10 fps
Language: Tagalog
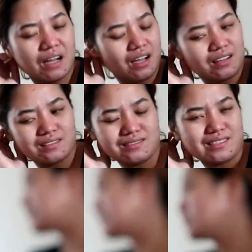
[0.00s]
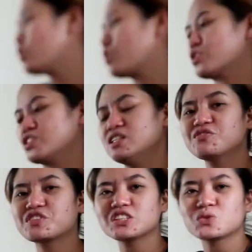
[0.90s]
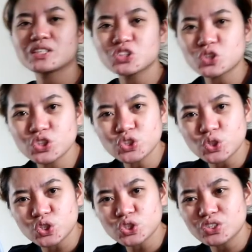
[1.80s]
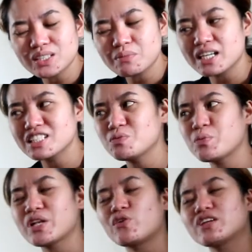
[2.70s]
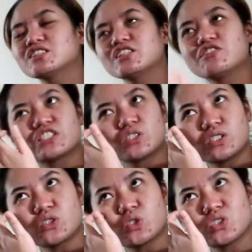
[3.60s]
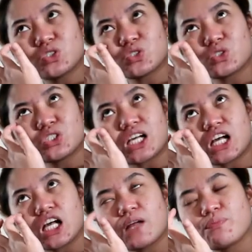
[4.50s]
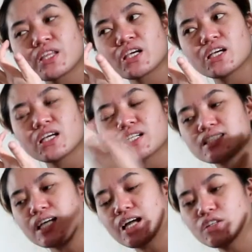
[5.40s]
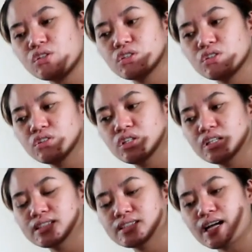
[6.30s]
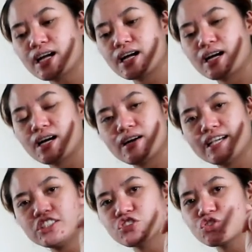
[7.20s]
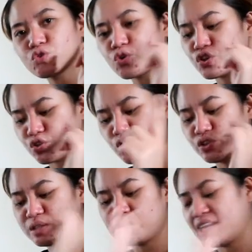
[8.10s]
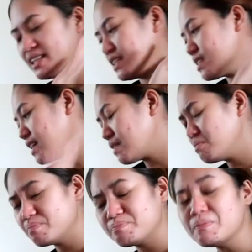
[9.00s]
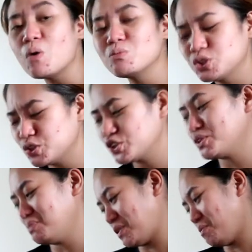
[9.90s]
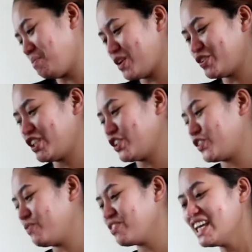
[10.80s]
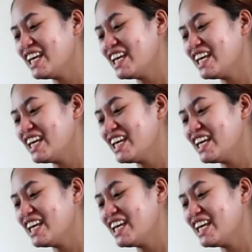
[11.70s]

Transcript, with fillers: iba. Tapos ito, silver swan soy sauce. So, di ba guys, bumili ako ng silver swan soy sauce ko sa, sa ano, sa Asian store. O, di ba, at least, kay, maubos ko yun. Merong tao nito.